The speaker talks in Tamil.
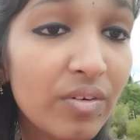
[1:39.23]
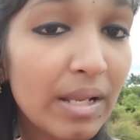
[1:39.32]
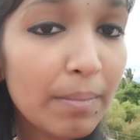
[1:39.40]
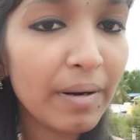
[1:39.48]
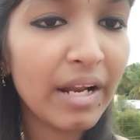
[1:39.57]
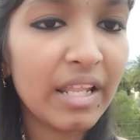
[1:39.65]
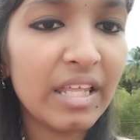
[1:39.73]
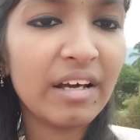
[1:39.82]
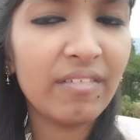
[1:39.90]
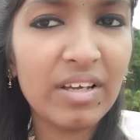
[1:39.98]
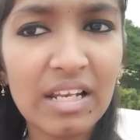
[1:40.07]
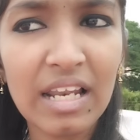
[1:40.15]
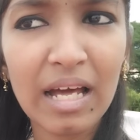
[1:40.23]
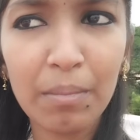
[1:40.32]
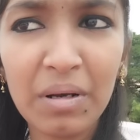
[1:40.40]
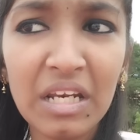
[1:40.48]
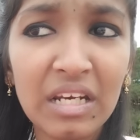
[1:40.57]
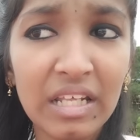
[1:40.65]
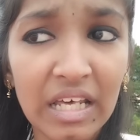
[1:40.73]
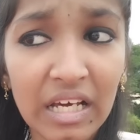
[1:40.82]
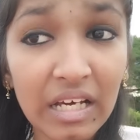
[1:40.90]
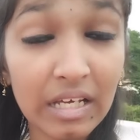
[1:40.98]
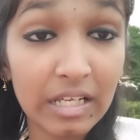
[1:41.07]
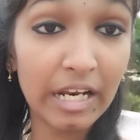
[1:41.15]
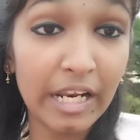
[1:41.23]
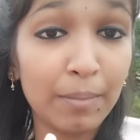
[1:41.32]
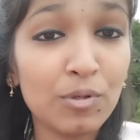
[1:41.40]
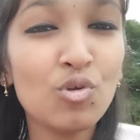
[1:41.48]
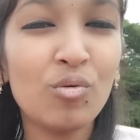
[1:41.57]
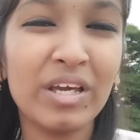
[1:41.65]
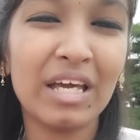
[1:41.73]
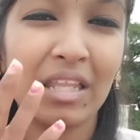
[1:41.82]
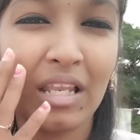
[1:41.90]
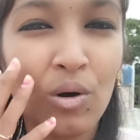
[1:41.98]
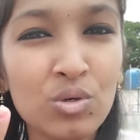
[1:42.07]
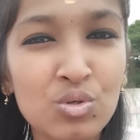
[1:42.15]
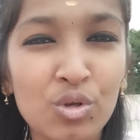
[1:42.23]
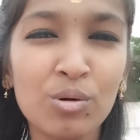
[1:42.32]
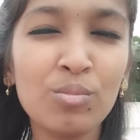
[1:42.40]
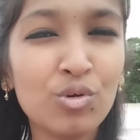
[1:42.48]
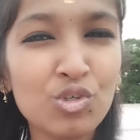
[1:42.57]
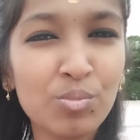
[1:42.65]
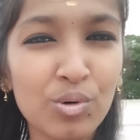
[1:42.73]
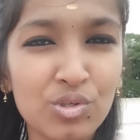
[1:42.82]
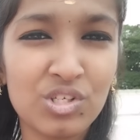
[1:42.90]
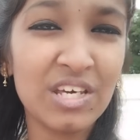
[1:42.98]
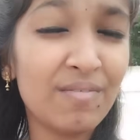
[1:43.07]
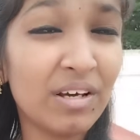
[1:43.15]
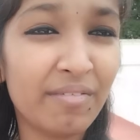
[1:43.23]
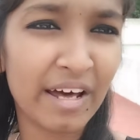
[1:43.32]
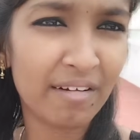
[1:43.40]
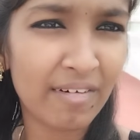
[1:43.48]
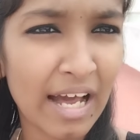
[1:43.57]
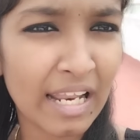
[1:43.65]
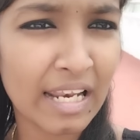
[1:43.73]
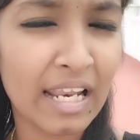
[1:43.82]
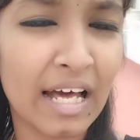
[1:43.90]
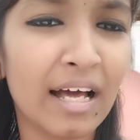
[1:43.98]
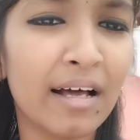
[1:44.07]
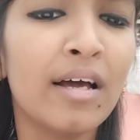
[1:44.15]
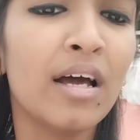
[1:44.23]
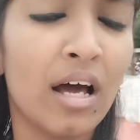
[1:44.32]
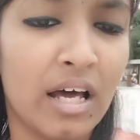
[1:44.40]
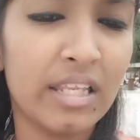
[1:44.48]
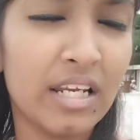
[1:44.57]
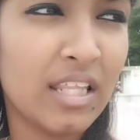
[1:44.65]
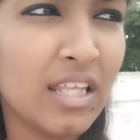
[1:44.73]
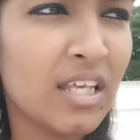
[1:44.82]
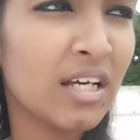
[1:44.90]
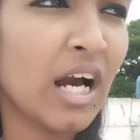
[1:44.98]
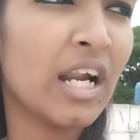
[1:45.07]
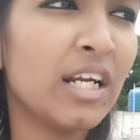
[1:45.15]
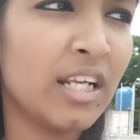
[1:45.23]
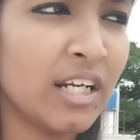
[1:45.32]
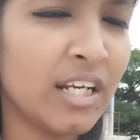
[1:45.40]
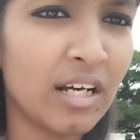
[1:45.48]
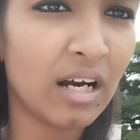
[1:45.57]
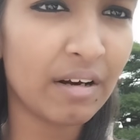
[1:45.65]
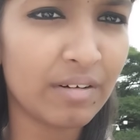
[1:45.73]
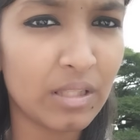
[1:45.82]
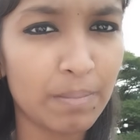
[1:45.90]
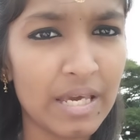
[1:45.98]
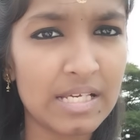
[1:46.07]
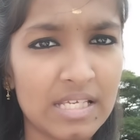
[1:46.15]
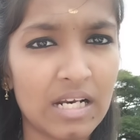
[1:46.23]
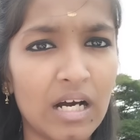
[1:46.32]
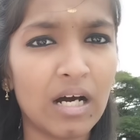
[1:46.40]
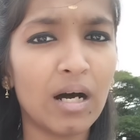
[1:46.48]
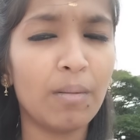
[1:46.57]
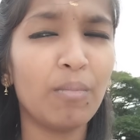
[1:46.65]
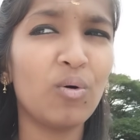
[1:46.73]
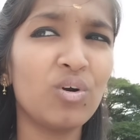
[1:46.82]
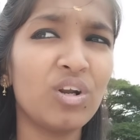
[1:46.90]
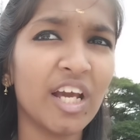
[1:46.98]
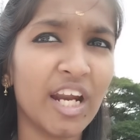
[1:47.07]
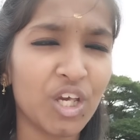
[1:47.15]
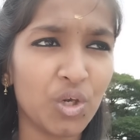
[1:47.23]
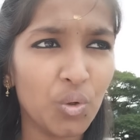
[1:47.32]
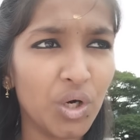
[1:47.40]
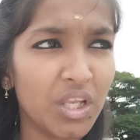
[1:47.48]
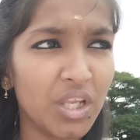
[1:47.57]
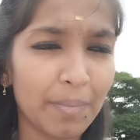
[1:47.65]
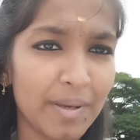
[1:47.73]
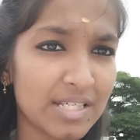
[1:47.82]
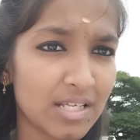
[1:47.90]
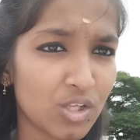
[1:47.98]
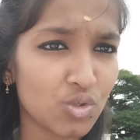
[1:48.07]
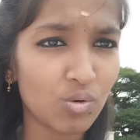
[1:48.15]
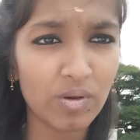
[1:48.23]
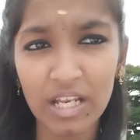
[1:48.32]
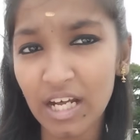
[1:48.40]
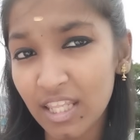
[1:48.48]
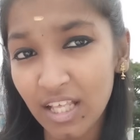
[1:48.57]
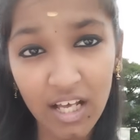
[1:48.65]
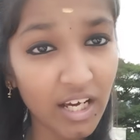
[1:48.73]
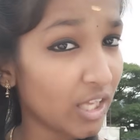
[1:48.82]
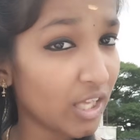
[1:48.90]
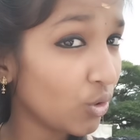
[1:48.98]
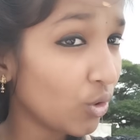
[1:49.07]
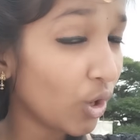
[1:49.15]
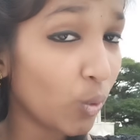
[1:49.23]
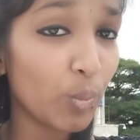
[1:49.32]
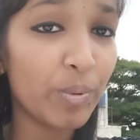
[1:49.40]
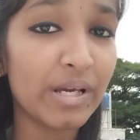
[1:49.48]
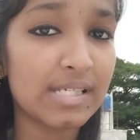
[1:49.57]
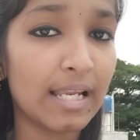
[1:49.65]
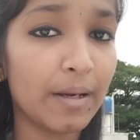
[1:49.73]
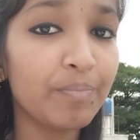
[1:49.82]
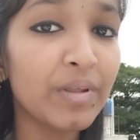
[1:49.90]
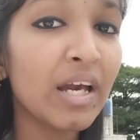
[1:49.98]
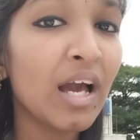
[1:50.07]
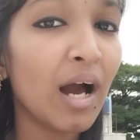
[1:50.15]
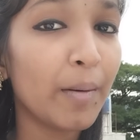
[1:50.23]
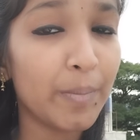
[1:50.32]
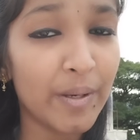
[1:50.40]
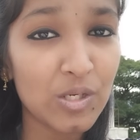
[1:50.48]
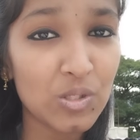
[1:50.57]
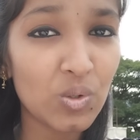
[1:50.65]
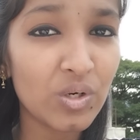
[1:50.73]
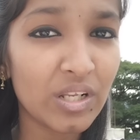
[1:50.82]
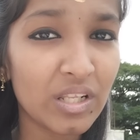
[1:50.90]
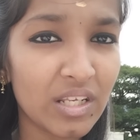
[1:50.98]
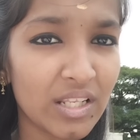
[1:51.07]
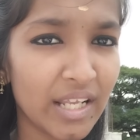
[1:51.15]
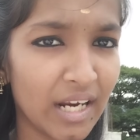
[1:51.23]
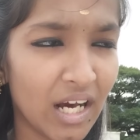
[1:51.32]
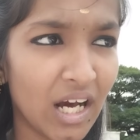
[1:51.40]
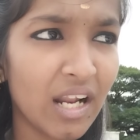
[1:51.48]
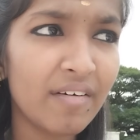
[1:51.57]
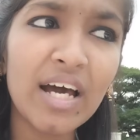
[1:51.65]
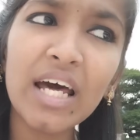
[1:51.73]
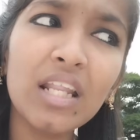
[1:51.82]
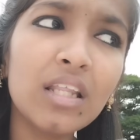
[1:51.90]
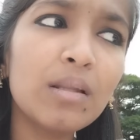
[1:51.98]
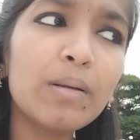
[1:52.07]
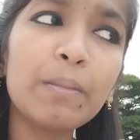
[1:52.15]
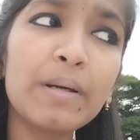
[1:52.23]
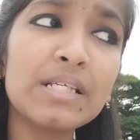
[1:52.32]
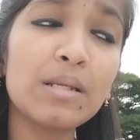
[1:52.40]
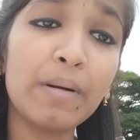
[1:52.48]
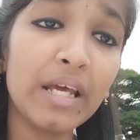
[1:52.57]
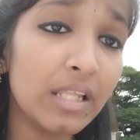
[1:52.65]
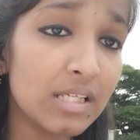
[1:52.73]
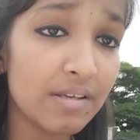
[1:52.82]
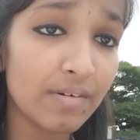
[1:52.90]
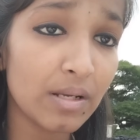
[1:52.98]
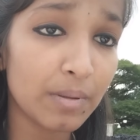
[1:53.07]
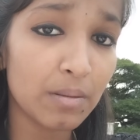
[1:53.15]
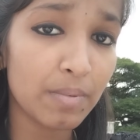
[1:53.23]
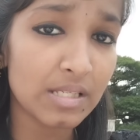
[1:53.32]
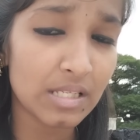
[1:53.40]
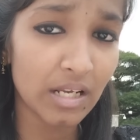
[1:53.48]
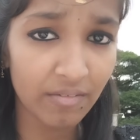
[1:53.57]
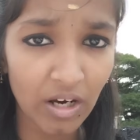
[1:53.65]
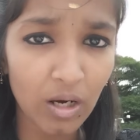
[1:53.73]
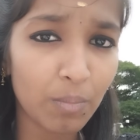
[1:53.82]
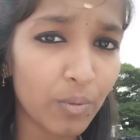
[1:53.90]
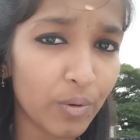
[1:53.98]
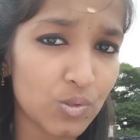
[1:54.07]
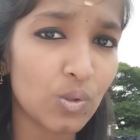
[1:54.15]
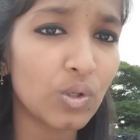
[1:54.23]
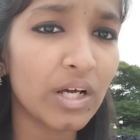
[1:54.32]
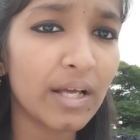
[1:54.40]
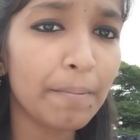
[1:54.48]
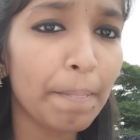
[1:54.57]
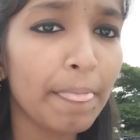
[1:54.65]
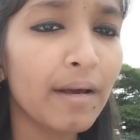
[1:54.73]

ஃபீல் பண்ணாதீங்க அவன் இல்லை அப்படின்ட்டு எங்கே நிறைய பேர் சொல்வீங்க அந்த லவ் ஸ்டோரியும் முடிஞ்சு போச்சு இவளுக்கு வேறு வேலை இல்லை அது என்னது கண்டென்ட்டுக்காக வந்து பேசுகிறா அமௌண்ட்டு கிடைக்கும் அதனால் பேசுகிறான்னு சொல்லுவீங்க நான் அதுக்காக எதுக்காகவும் பேசலை அப்படி பேசணுன்ட்டு இருந்திருந்தேன்னா நான் வேறு எதாவது மாதிரி பேசியிருப்பேன் எதுக்கு சிவினை பற்றி பேசினா வாங்க போகிறேன் சொல்லுங்கள்